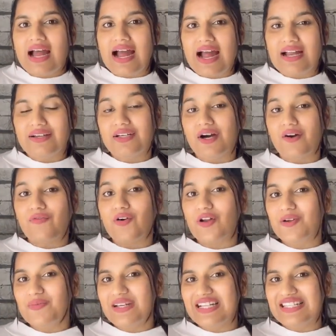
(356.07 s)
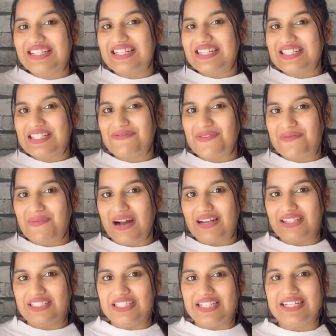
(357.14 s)
And uh, follow me at the rate Simran
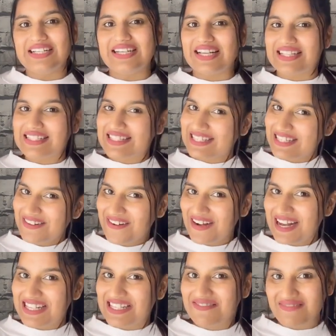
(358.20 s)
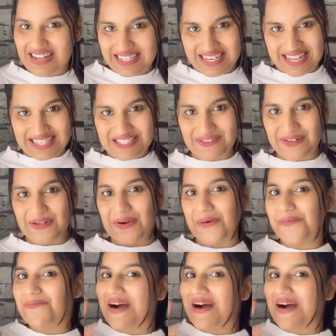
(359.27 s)
Balar Jain and I'll see you guys in my next video.